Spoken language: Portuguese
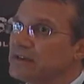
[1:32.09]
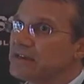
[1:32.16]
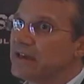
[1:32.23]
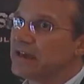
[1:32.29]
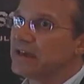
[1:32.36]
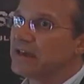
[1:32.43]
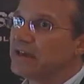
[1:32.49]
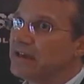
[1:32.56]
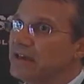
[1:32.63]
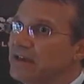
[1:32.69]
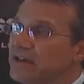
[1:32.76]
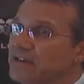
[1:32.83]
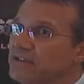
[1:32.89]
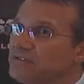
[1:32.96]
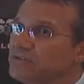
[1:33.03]

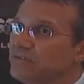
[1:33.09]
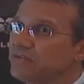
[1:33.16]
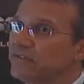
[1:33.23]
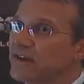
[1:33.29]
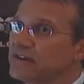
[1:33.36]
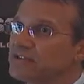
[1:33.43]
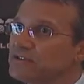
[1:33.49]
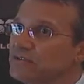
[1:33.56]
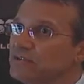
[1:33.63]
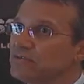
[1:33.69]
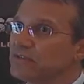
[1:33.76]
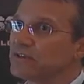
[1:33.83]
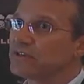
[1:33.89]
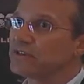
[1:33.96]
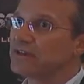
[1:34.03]
é, isso faz com
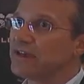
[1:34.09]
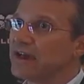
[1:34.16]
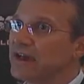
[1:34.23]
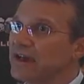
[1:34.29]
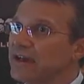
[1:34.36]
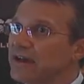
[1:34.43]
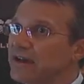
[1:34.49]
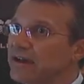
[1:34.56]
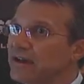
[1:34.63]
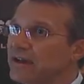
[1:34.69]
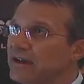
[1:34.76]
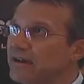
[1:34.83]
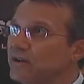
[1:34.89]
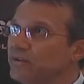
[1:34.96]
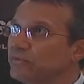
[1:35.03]
que
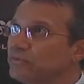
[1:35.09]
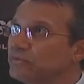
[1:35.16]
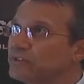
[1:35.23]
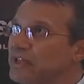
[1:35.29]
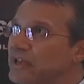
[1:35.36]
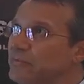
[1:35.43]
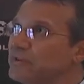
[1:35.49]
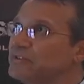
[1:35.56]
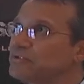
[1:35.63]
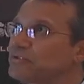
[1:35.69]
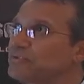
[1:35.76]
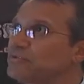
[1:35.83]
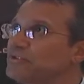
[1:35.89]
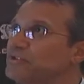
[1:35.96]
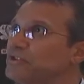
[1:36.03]
a, o tema
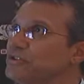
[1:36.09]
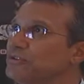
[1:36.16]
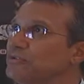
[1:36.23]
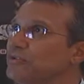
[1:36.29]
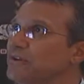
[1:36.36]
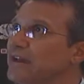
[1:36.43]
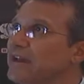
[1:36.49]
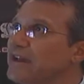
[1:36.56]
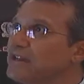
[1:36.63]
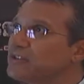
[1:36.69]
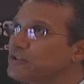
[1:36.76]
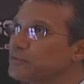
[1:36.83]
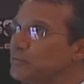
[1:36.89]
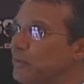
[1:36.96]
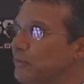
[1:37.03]
discutido
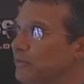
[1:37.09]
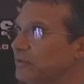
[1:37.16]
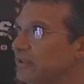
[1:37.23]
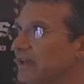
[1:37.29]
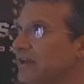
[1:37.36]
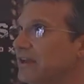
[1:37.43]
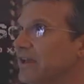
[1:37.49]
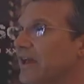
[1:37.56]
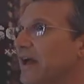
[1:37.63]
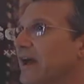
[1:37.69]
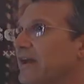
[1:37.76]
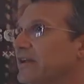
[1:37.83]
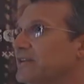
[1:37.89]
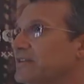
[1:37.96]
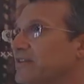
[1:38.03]
responda
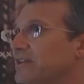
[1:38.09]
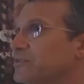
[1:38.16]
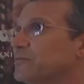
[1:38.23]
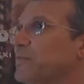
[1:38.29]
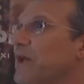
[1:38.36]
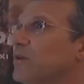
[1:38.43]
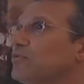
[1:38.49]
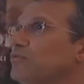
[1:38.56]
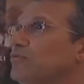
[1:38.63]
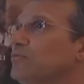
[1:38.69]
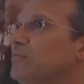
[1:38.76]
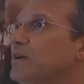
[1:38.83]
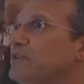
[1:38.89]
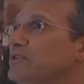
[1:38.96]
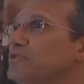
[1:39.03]
a esse aspecto
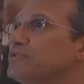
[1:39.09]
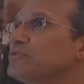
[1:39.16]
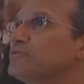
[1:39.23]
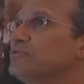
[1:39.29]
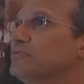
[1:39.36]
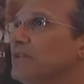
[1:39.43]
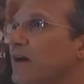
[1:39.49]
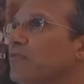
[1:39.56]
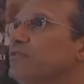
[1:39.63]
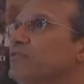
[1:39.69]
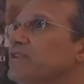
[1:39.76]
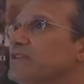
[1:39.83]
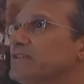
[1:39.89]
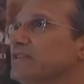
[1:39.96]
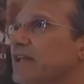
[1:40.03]
humanístico da
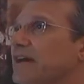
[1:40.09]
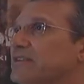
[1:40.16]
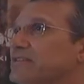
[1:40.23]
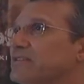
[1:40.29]
universidade.